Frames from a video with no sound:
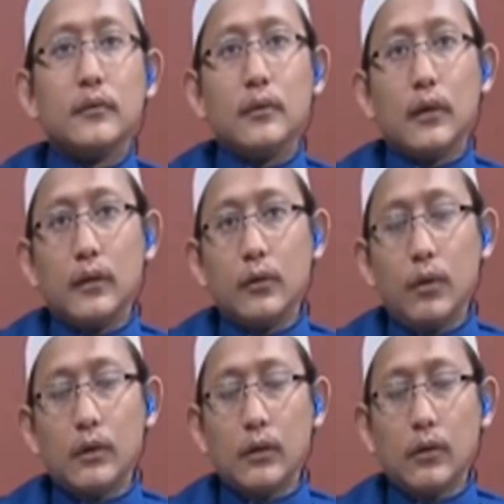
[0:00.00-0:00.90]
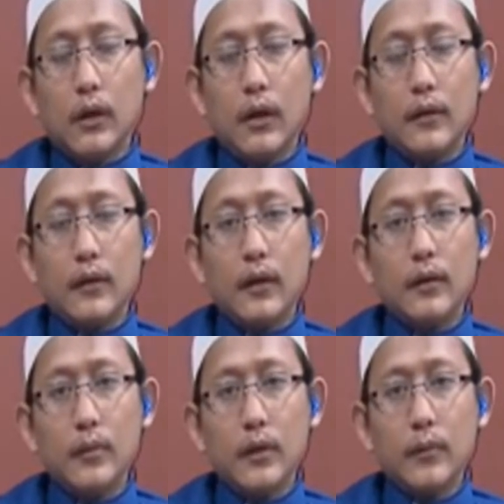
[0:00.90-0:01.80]
yang dikuatkan oleh hadis
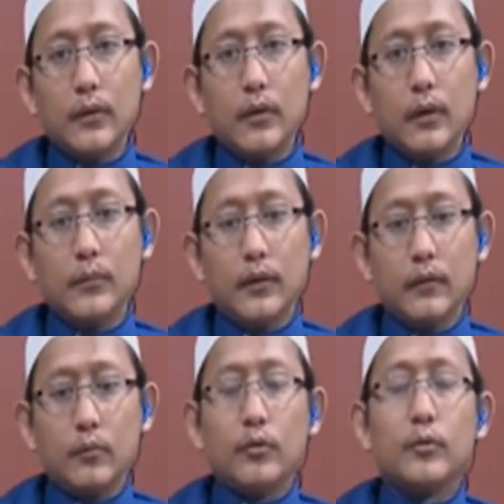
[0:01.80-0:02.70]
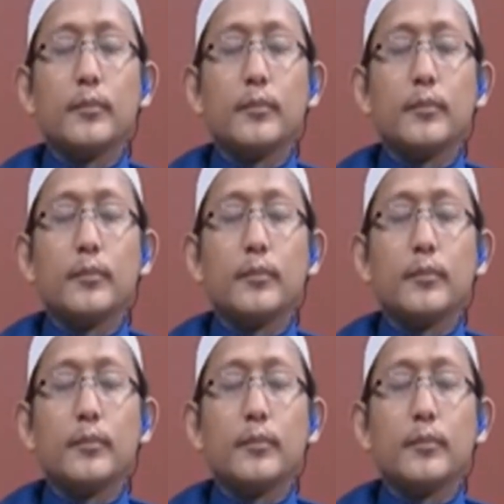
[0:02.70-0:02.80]
Ani bin Abi Thalib tersebut.